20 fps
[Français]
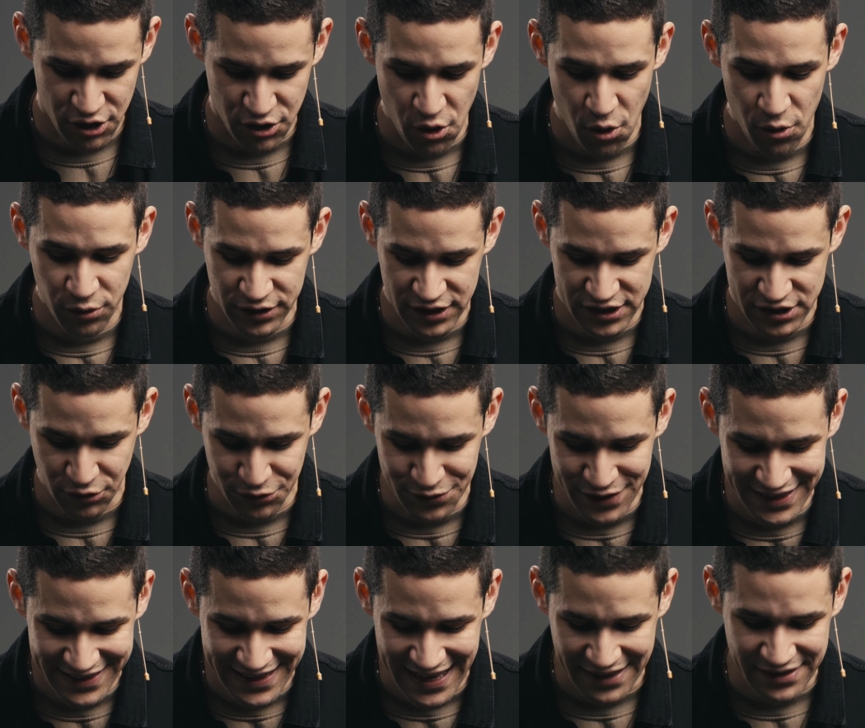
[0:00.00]
cours de son
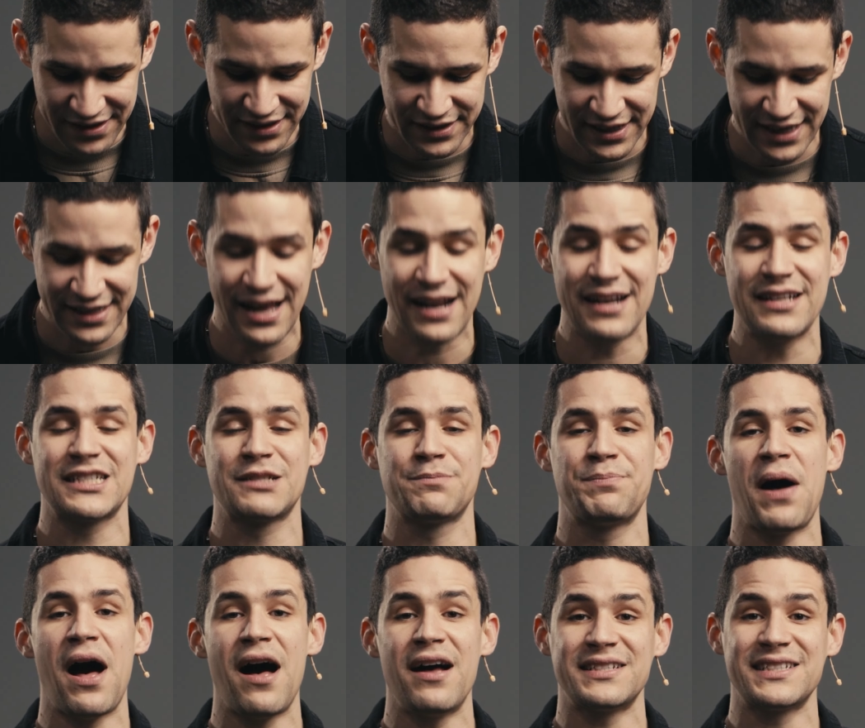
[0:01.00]
éternité dans
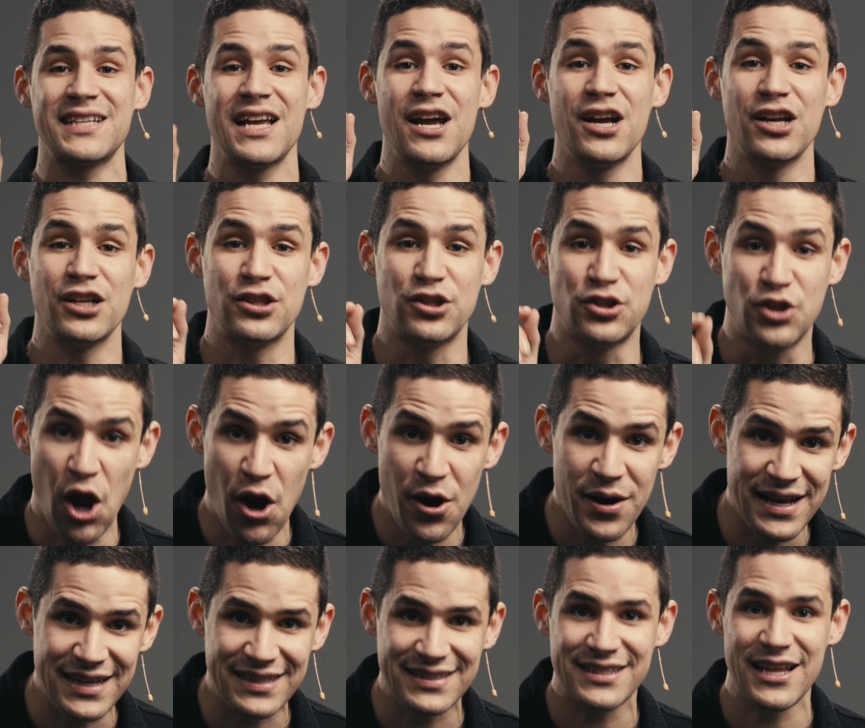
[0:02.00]
l'espace d'un
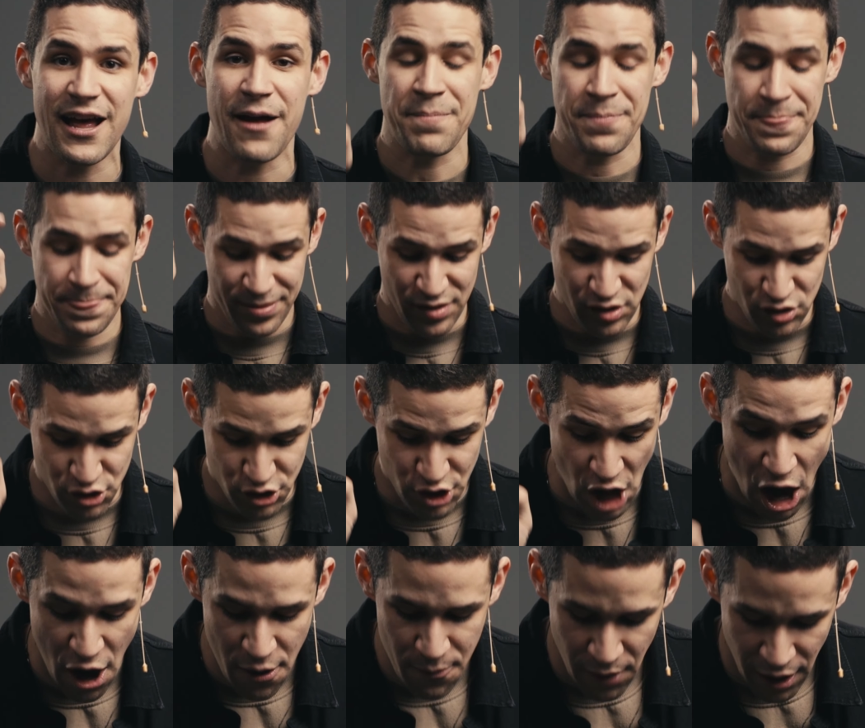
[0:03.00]
instant,
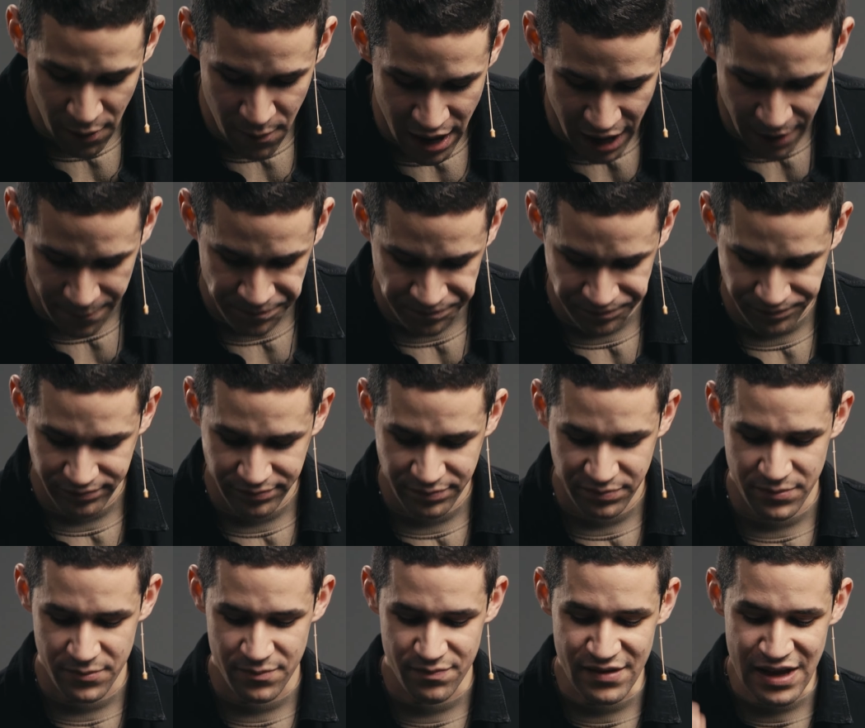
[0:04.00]
d'un moment.
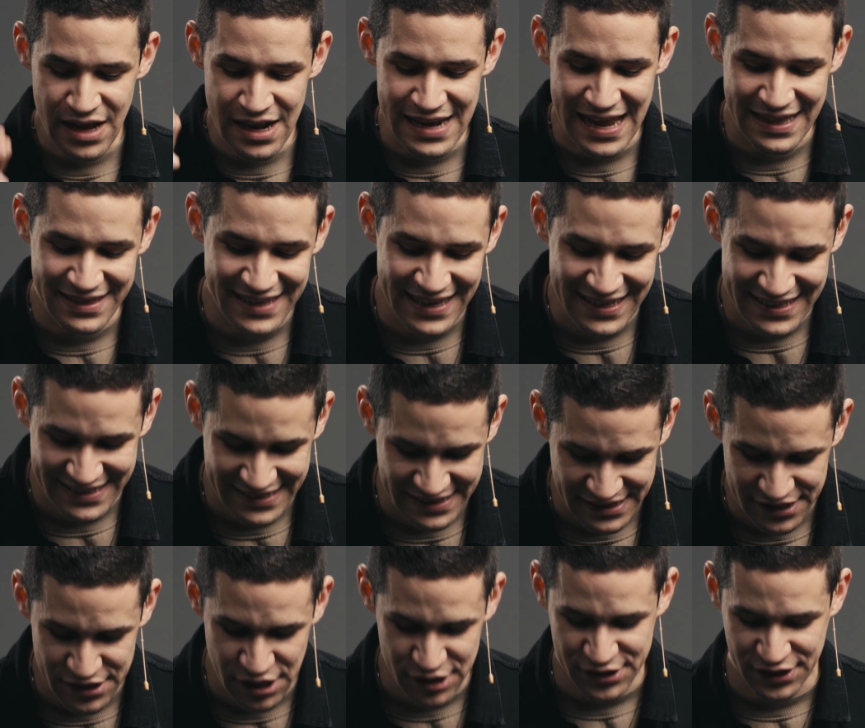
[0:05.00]
La
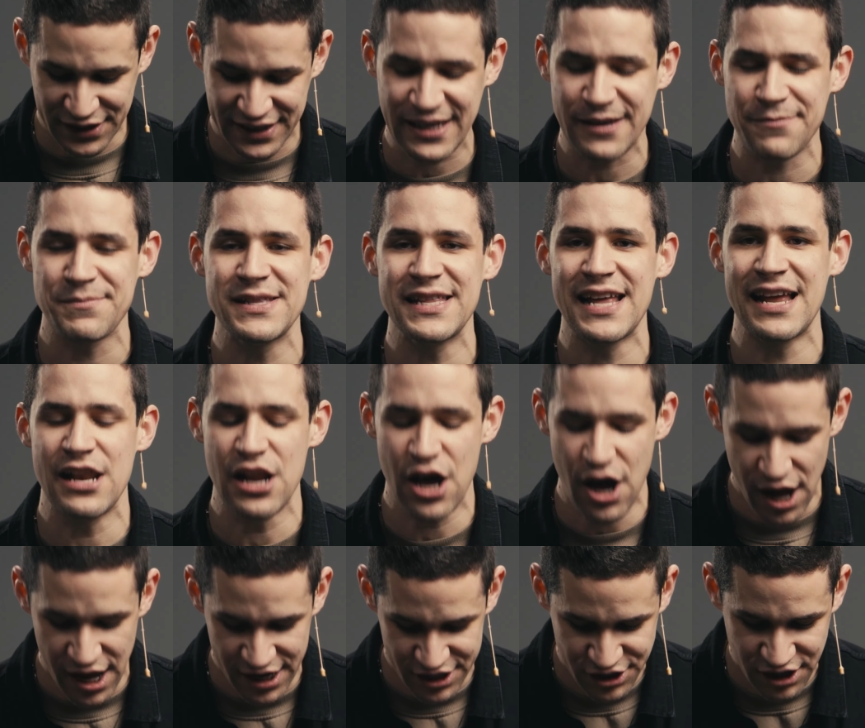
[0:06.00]
destinée de ce
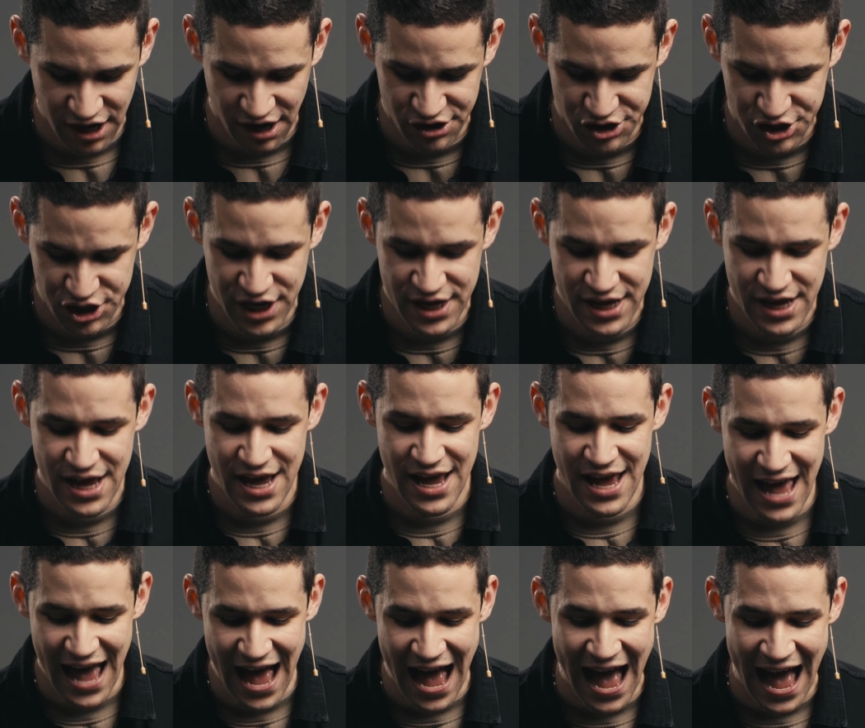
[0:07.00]
criminel-là a changé
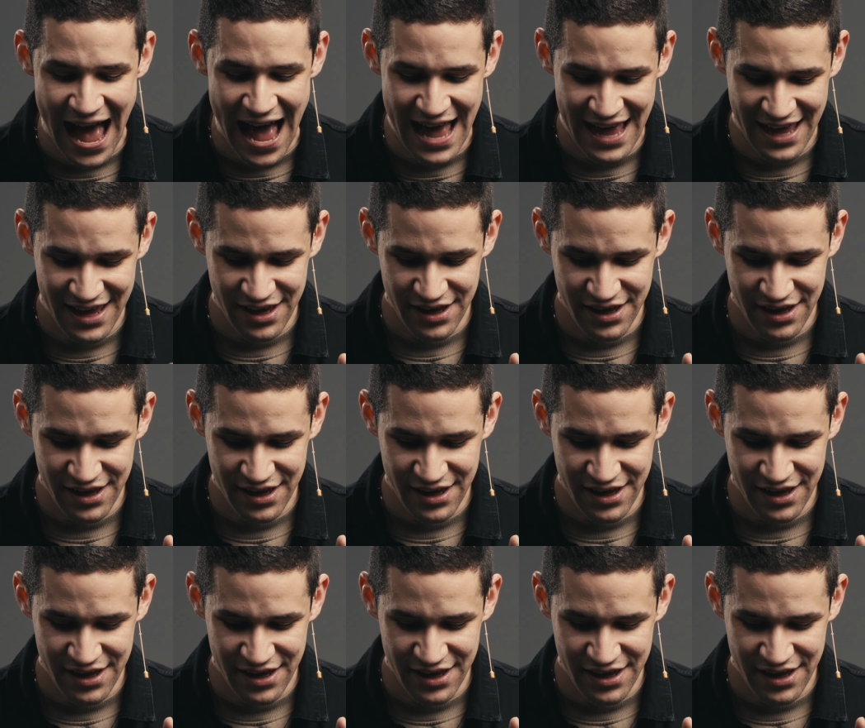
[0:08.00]
à